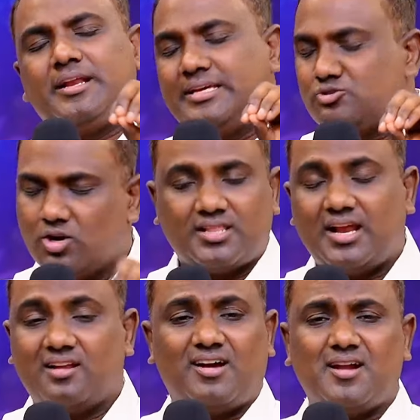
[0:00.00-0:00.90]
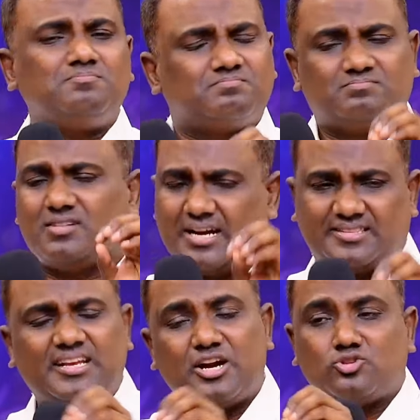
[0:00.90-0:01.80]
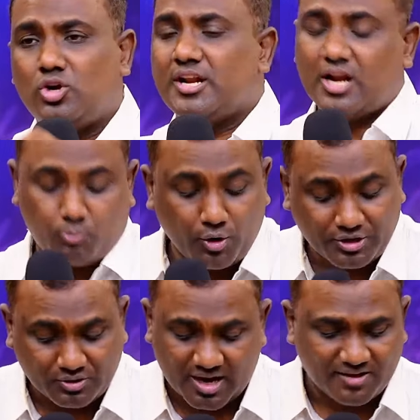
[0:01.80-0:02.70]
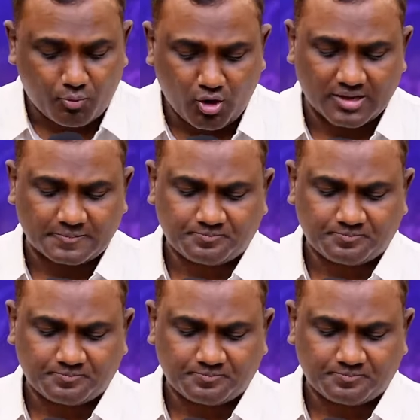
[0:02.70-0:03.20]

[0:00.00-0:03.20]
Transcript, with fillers: நீங்கள் சொல்கிறதெல்லாம் எங்களுக்கு வேணாம் கர்த்தர் எங்களுக்கு சொல்லியிருக்கிறான்னு போயிருக்கணும் ஆனால் போல